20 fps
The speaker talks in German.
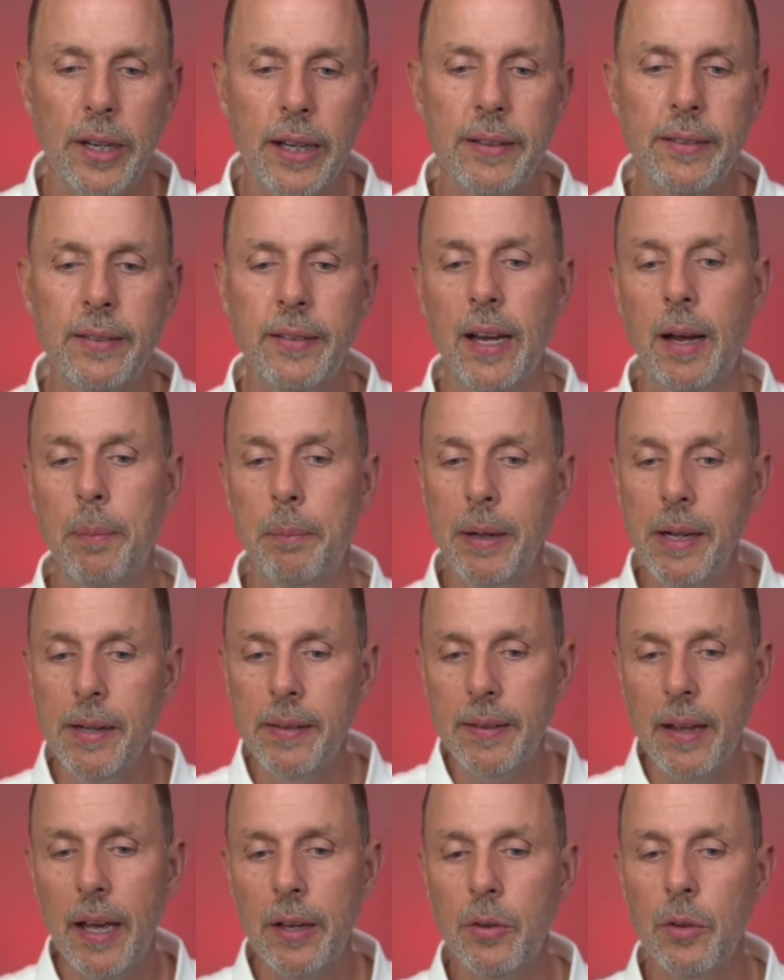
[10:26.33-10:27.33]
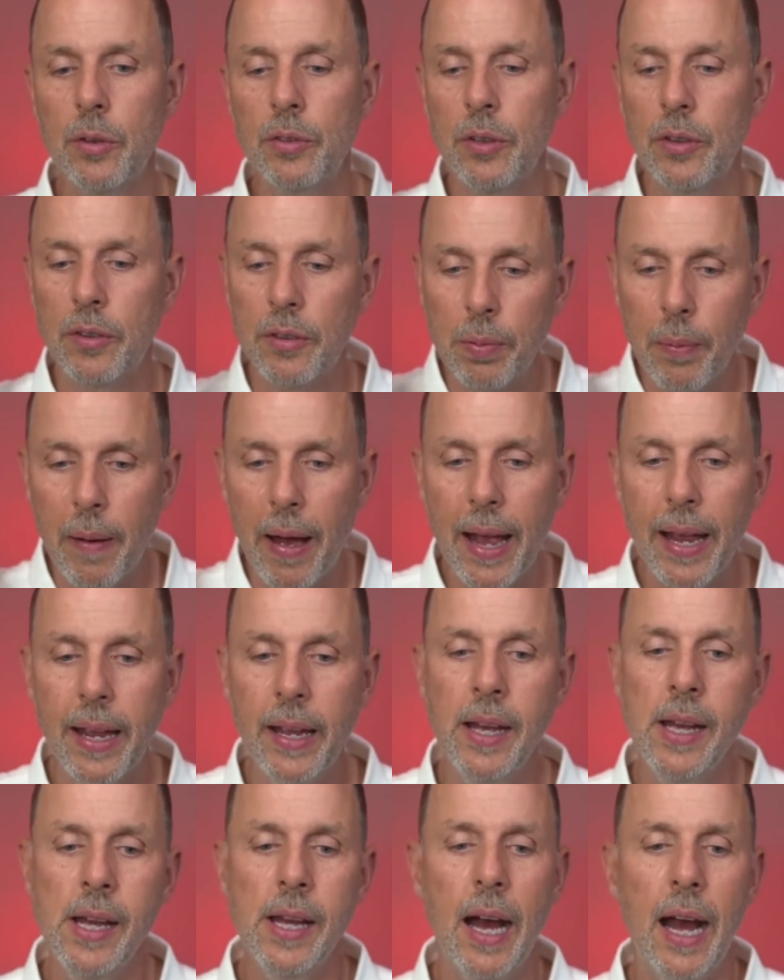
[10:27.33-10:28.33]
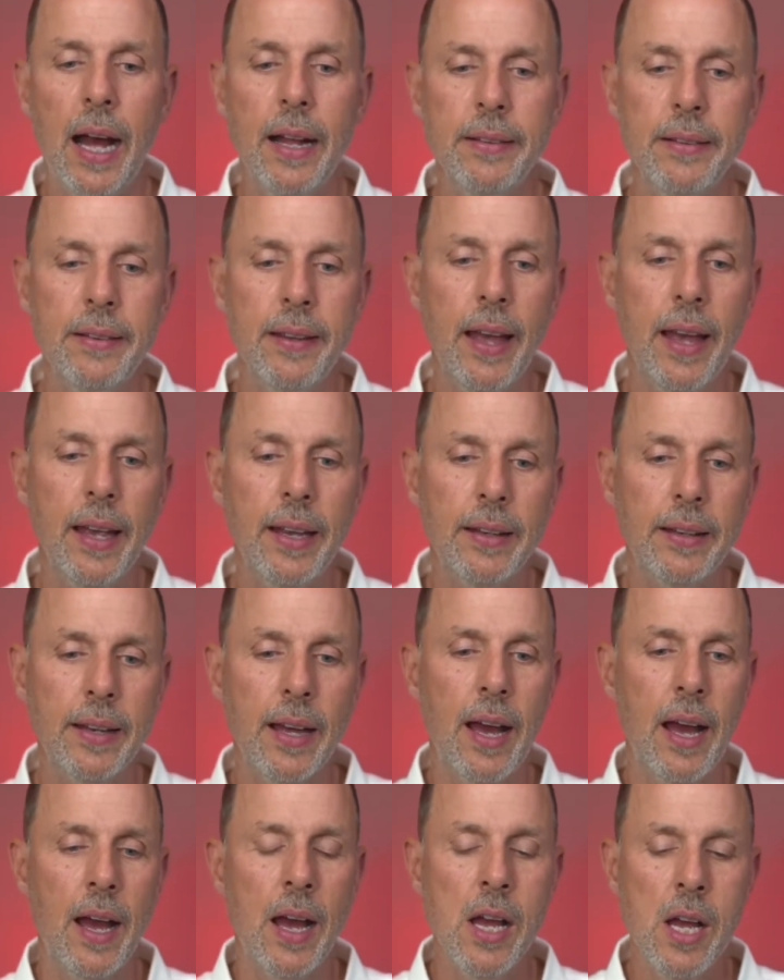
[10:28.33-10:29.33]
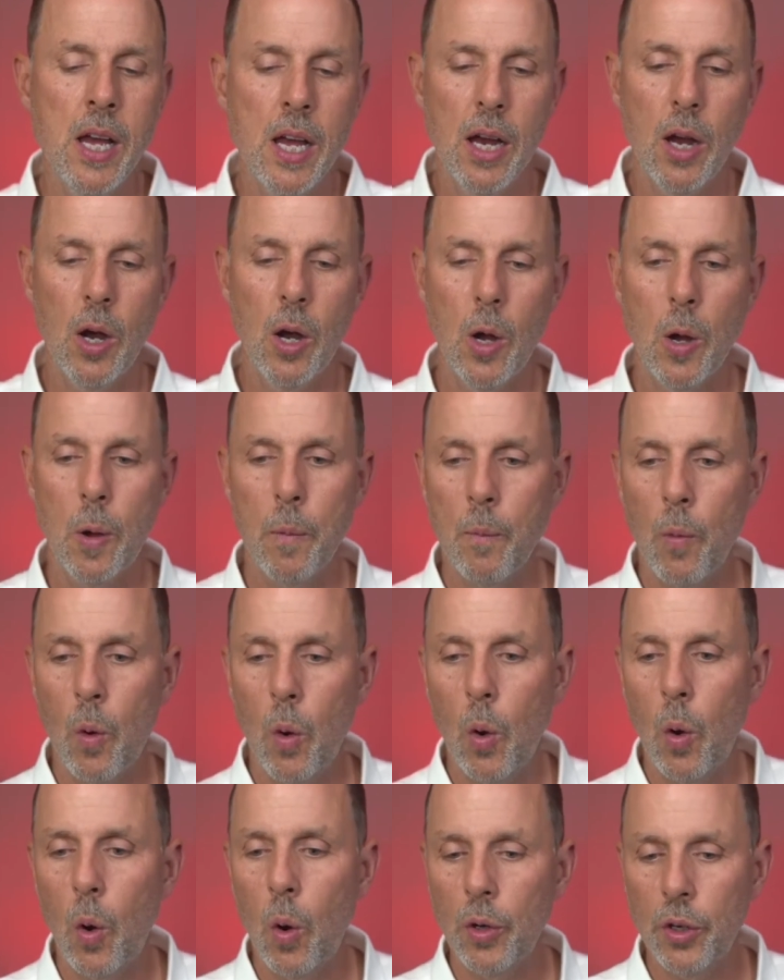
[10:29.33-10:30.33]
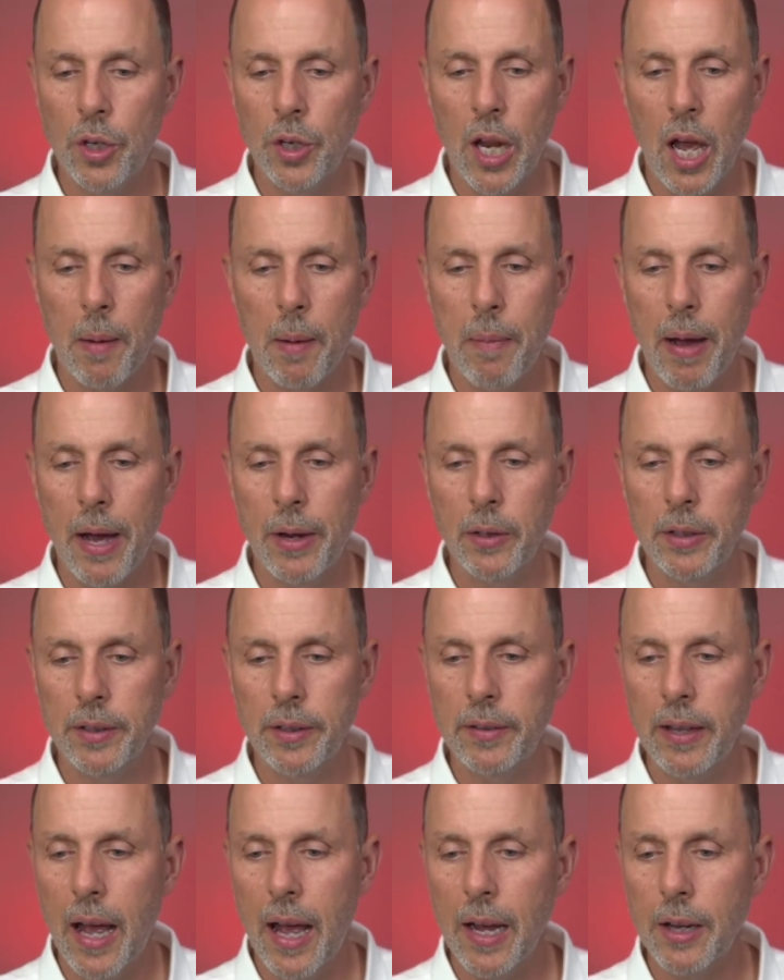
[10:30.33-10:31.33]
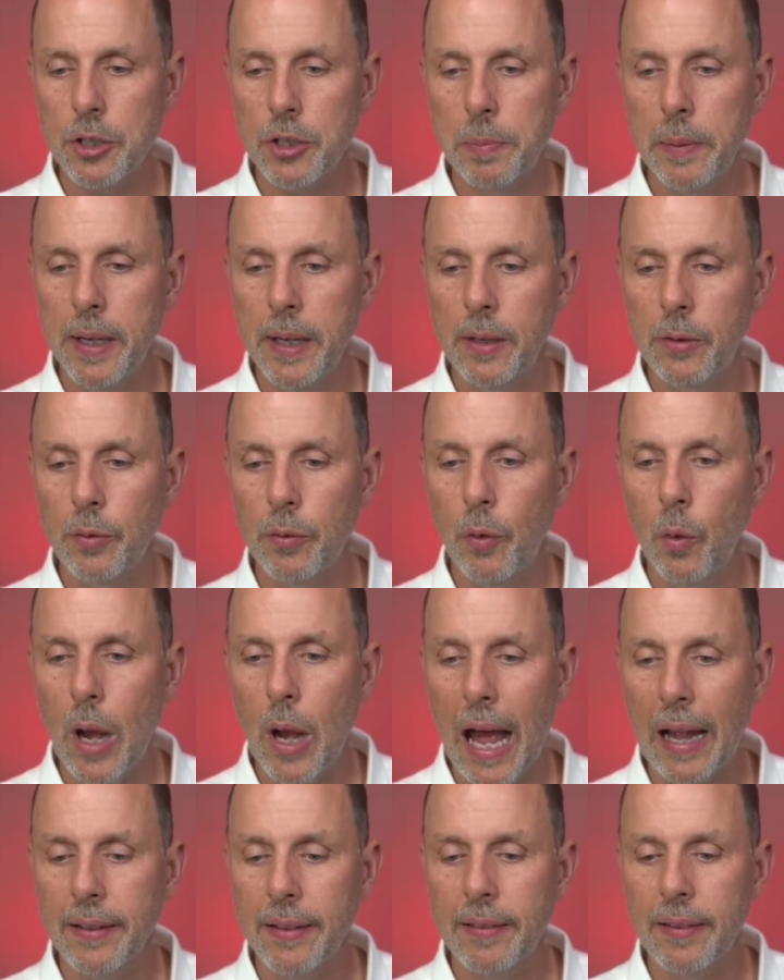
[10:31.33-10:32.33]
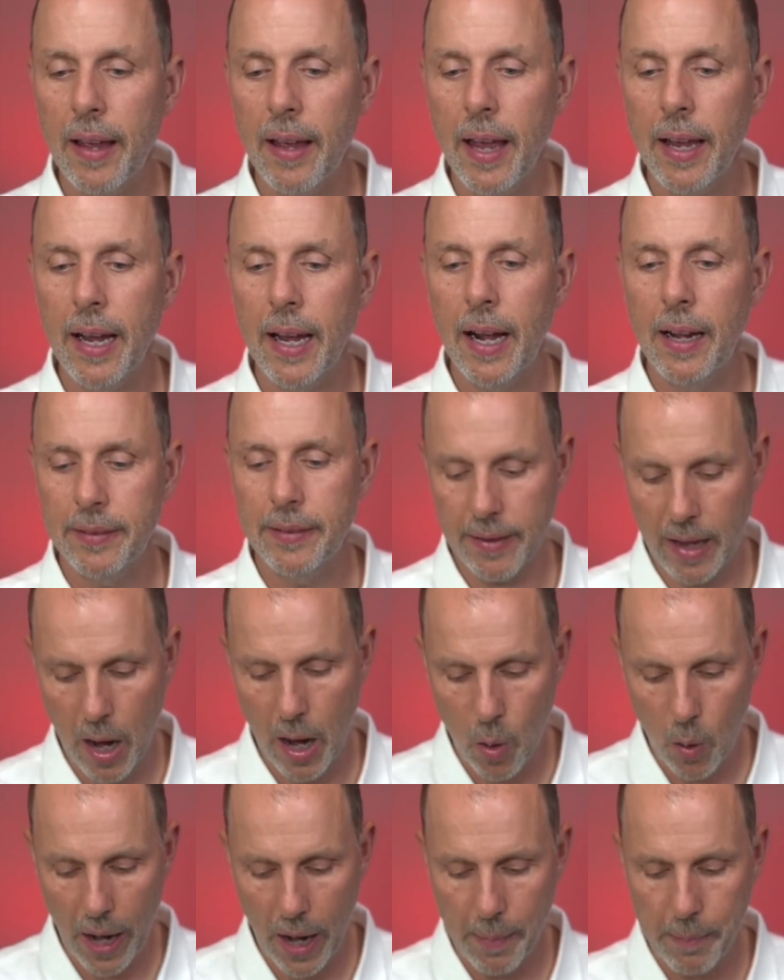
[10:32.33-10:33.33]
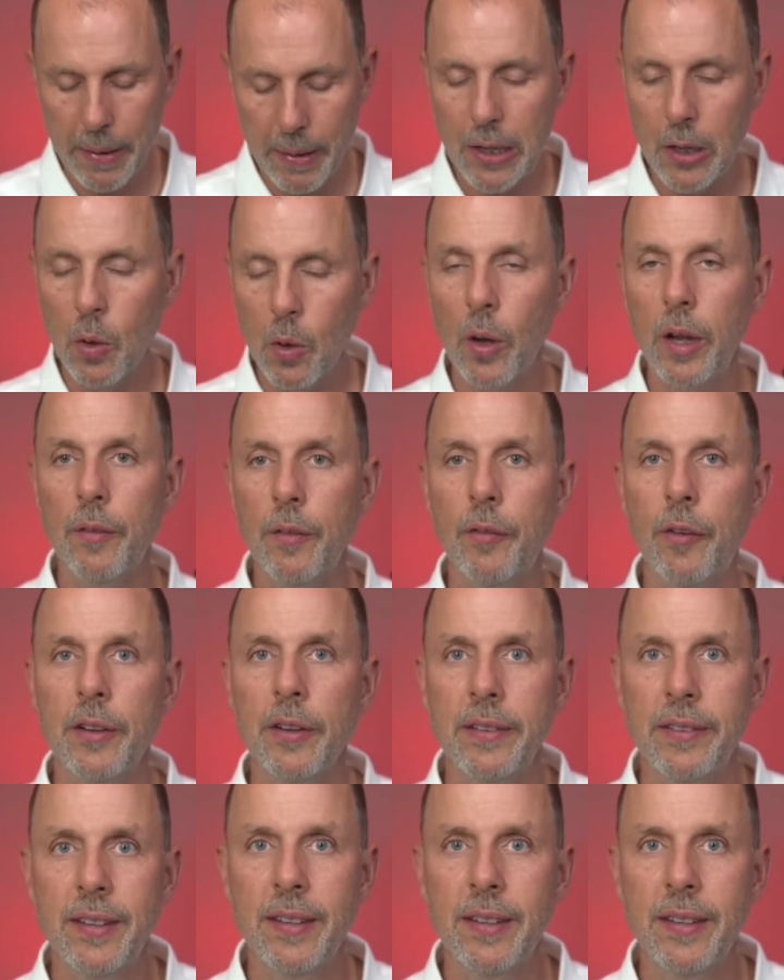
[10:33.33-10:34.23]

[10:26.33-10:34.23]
Jetzt nach Bildzeitung sind zwei Anzeigen da ähm, und nach Meinung des Tagesspiegels sowohl Anzeigen als auch Ermittlungen von